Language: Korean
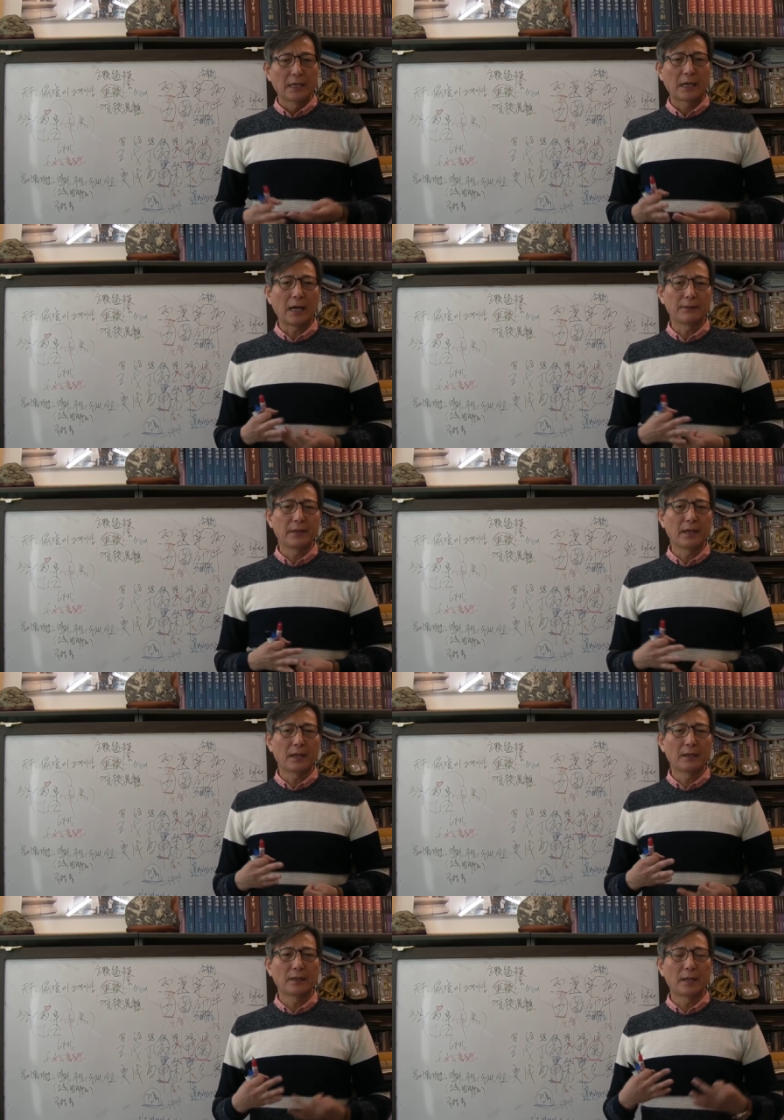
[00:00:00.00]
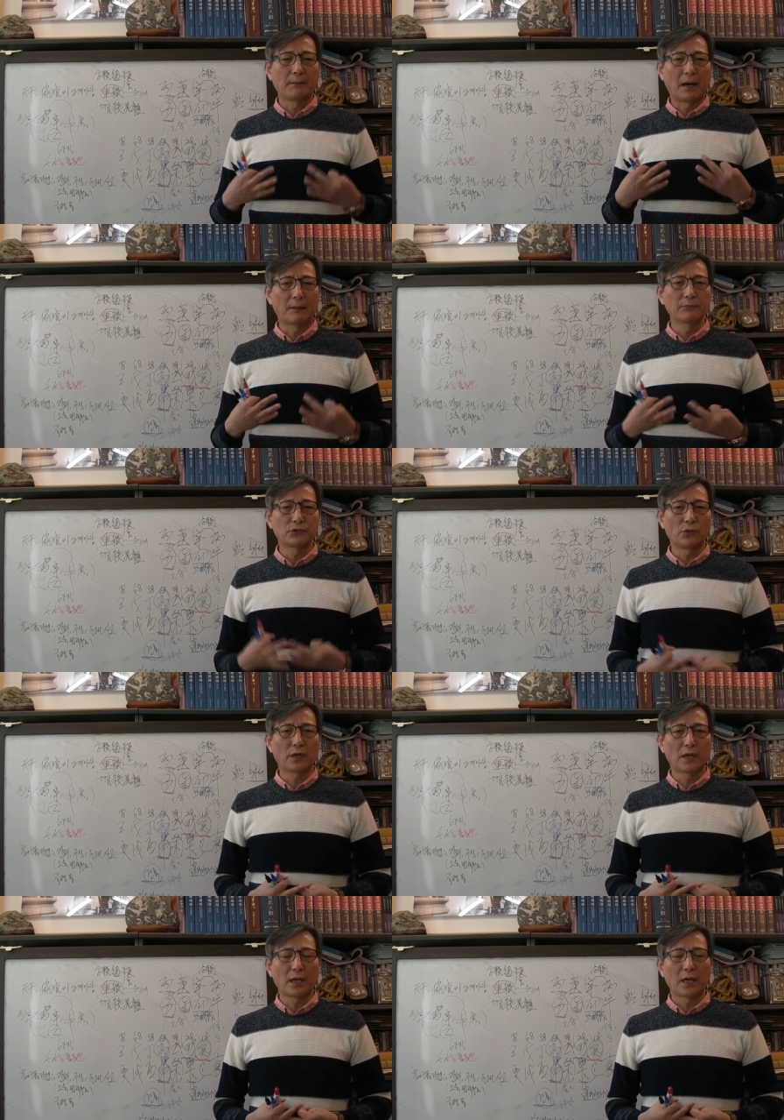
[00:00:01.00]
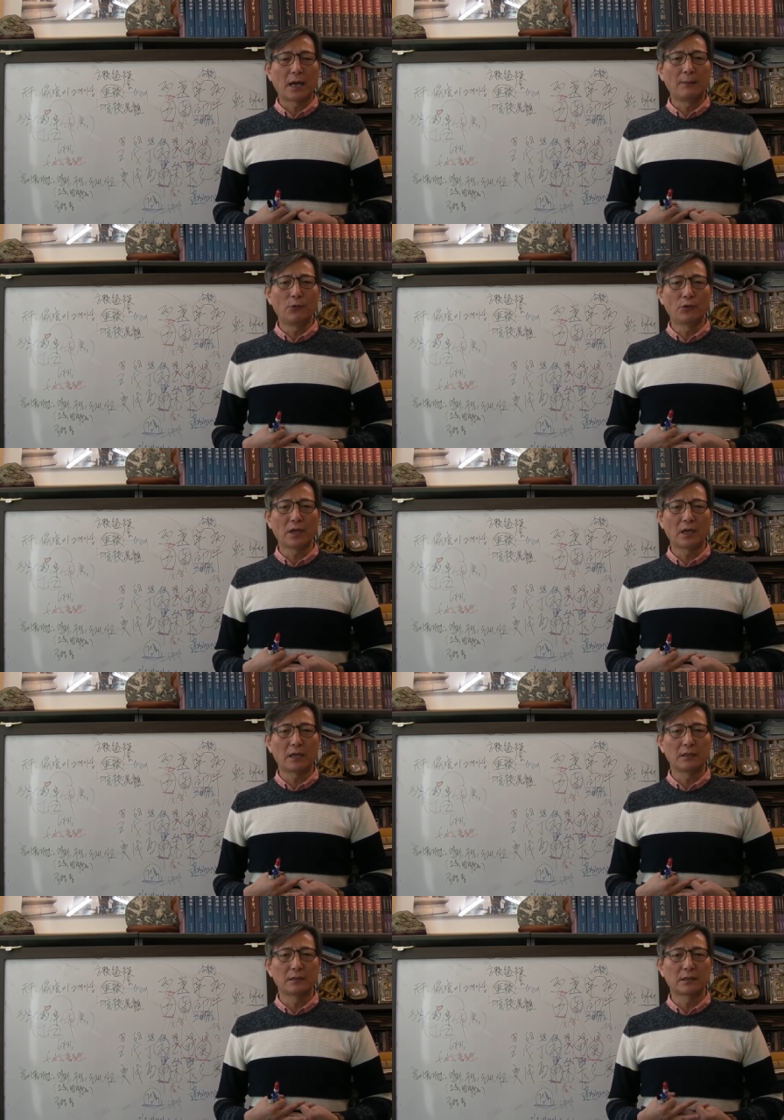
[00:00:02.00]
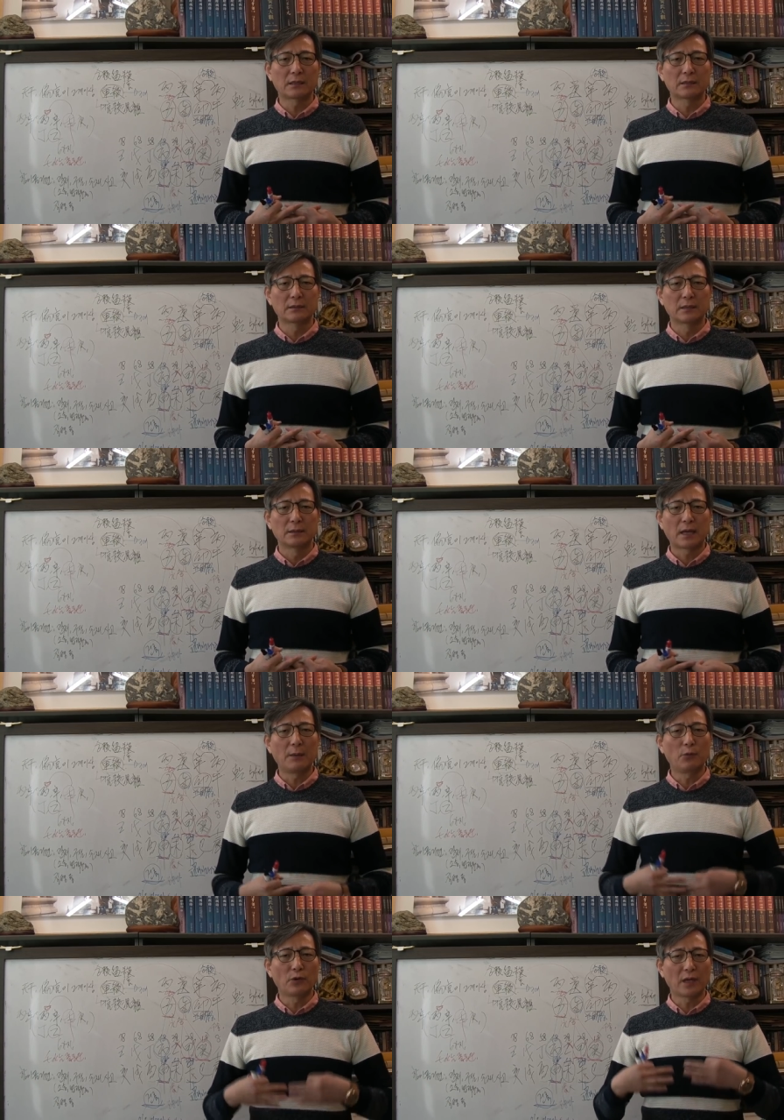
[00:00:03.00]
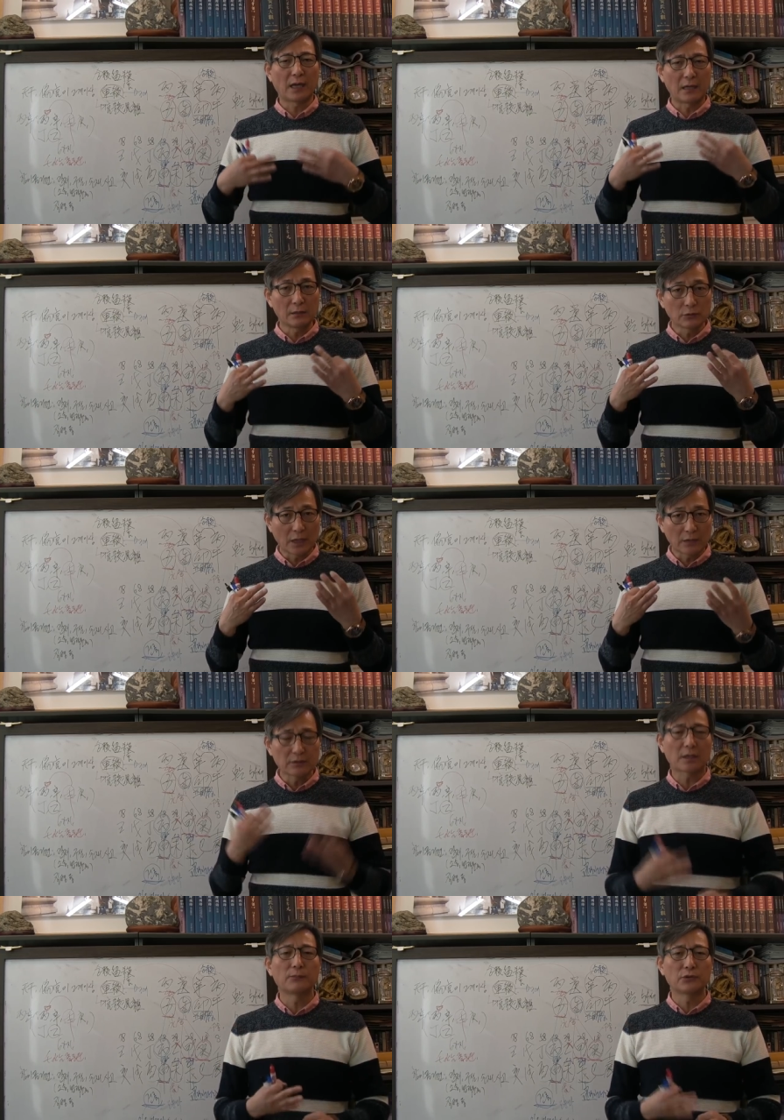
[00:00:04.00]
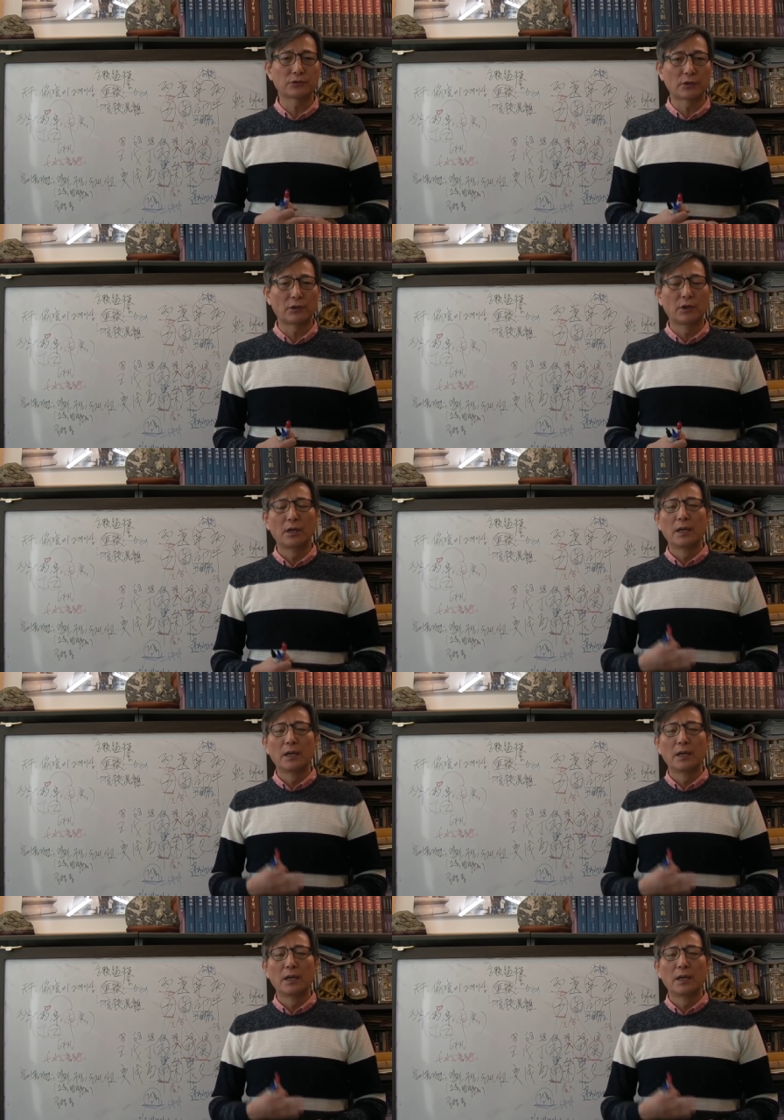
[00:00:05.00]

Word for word: 가, 내가 내 마음 속에 감옥에 가 있는 것 같은 감옥에 가, 가는 사람도 있어요.